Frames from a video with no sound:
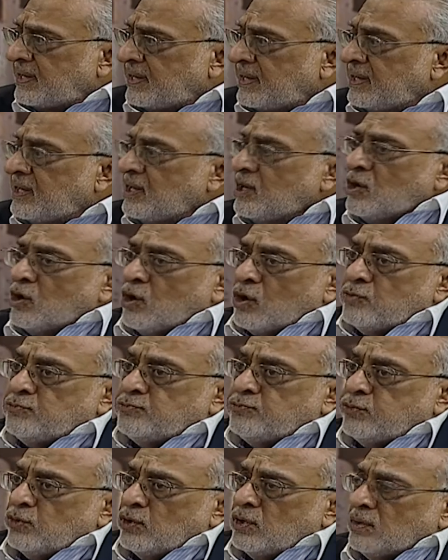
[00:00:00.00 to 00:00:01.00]
हैं और
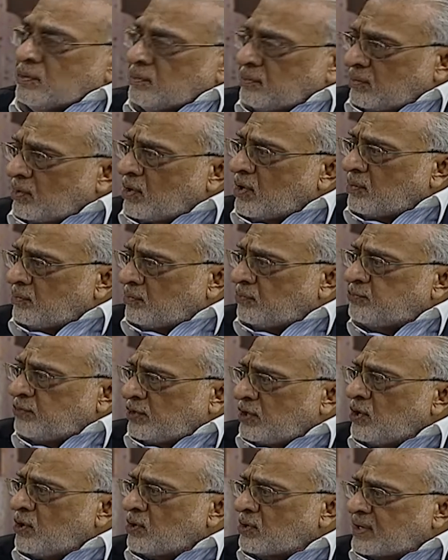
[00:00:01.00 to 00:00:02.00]
फुल
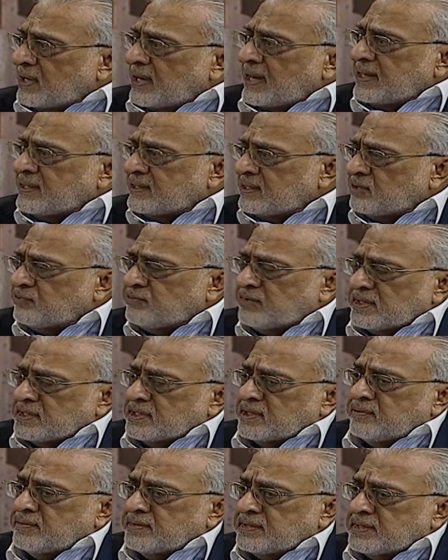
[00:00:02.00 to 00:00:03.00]
फुली ऑर्गेनाइज फॉर
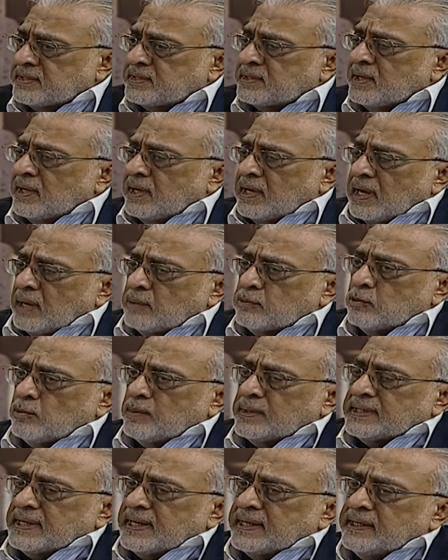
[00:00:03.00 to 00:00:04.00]
सर्विसेज आपको
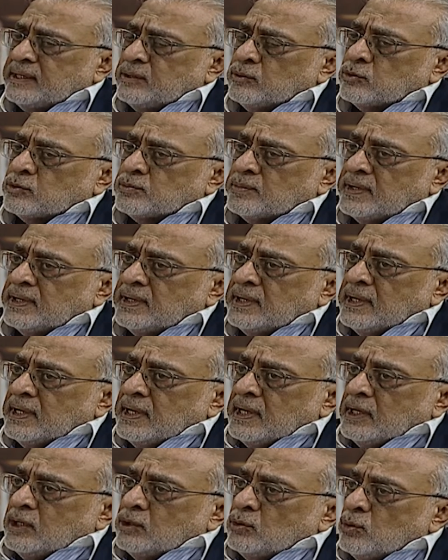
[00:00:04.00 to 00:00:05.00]
बताएंगे उसमें
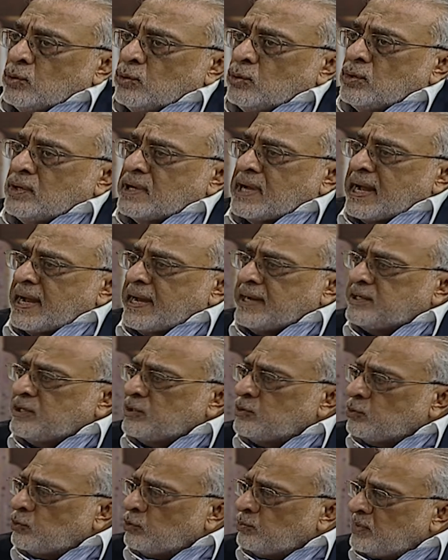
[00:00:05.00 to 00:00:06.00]
तो उनका
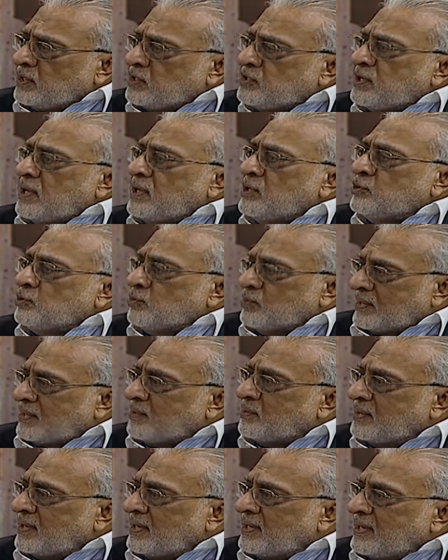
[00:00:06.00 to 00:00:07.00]
एटीट्यूड भी चेंज हुआ
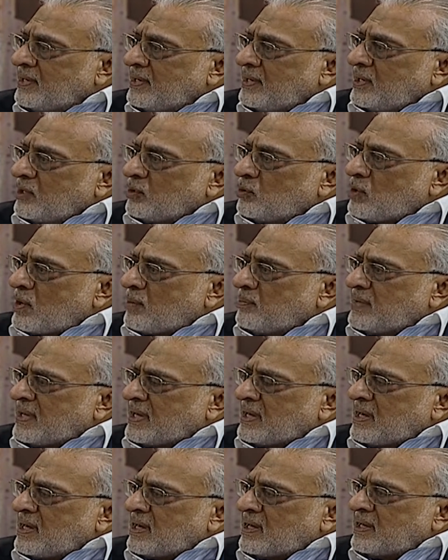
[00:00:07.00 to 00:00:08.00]
ओके तो हमने
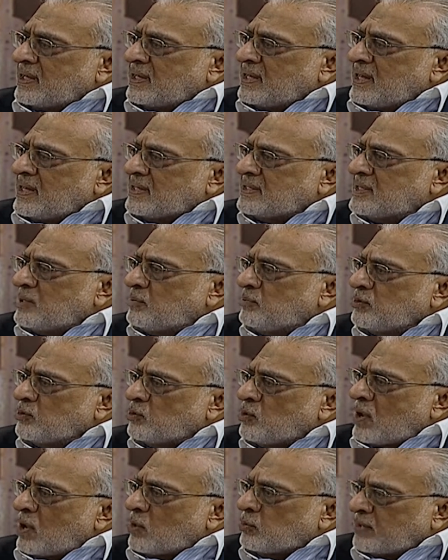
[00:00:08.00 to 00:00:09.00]
कहा अगर यहाँ से हम
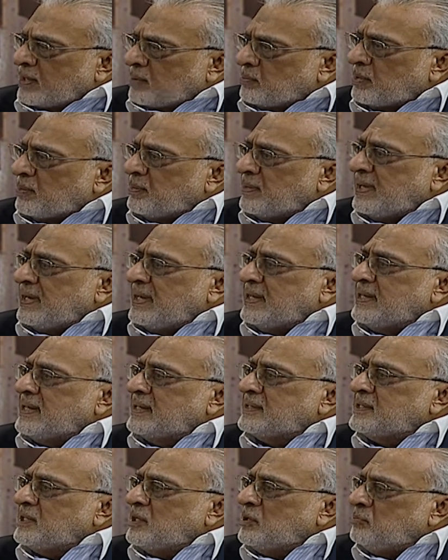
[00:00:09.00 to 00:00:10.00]
उनको आउटिंग पे भी ले
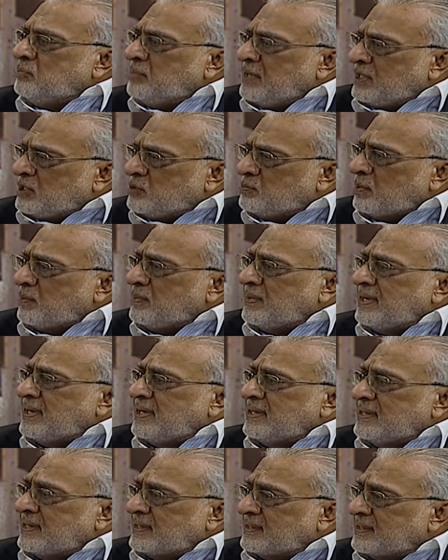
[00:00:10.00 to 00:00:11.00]
जाते हैं बीच पे भी
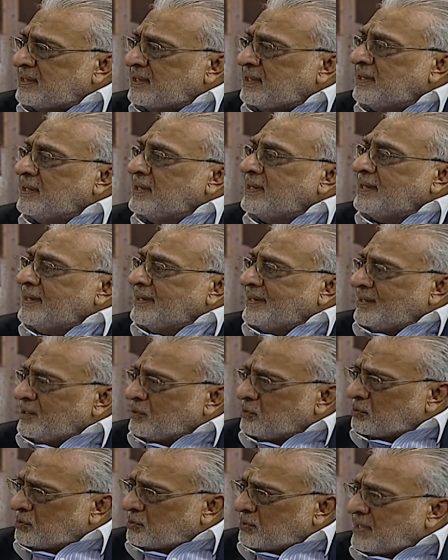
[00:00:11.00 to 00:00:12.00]
ले जाते हैं
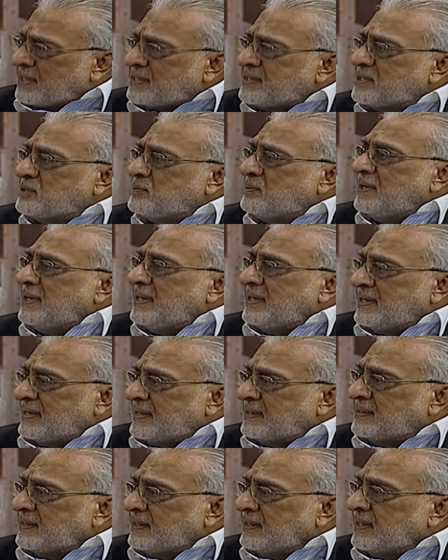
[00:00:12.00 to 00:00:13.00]
उनको थिएटर्स भी ले
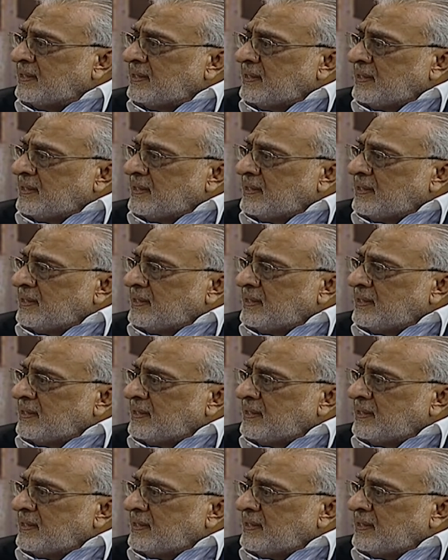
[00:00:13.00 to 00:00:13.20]
जाते हैं